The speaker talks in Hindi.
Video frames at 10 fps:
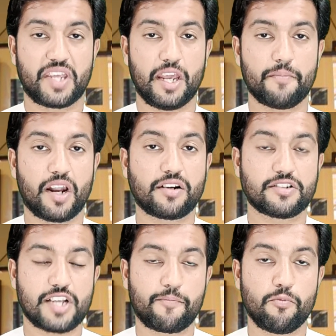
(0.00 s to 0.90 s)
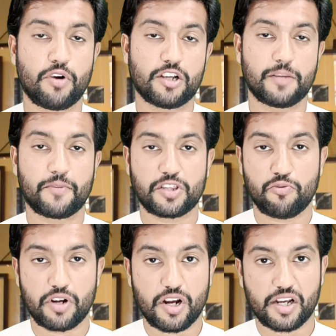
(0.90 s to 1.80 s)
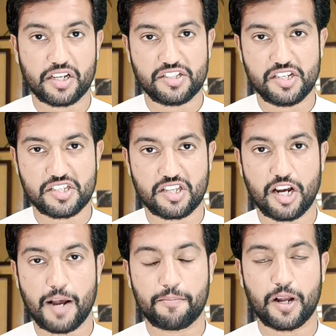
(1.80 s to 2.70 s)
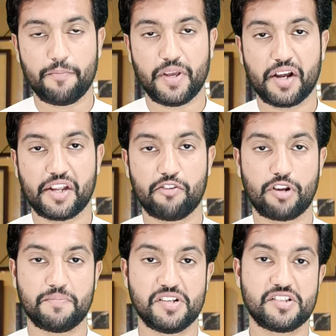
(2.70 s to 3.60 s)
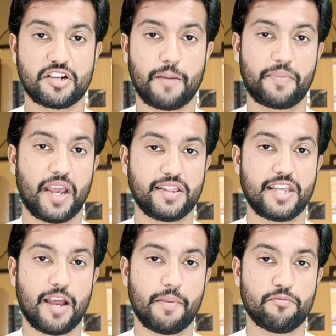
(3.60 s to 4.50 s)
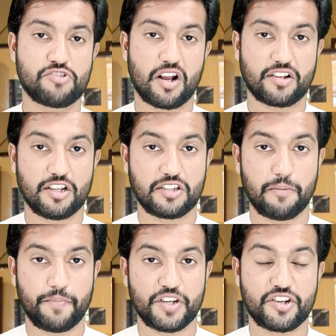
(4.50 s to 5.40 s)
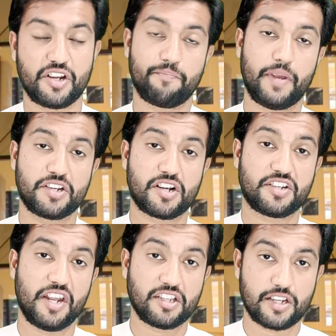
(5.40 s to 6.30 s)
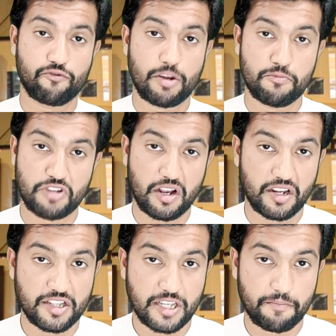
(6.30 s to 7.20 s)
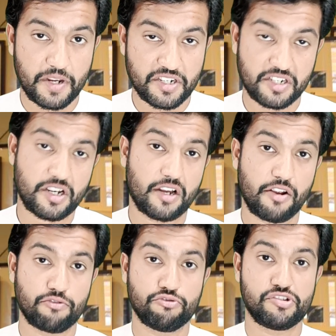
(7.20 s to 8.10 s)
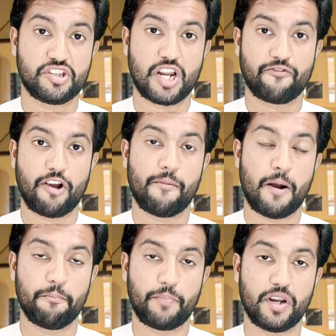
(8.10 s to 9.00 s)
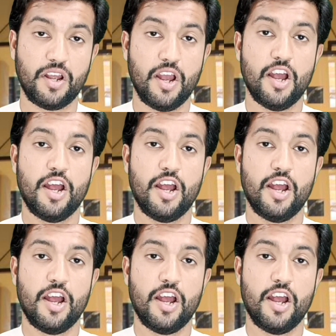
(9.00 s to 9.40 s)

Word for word: कि इमरान खान साहब को मुखातब करते हुए कहा कि जिस तरह आपका बयान है और आप जिस तरह आप कहते हैं हमें मुजाकर की पेश पेशकश एक तरफ तो आप मुजाकर की पेशकश कर रहे हैं और दूसरी तरफ आप हम पर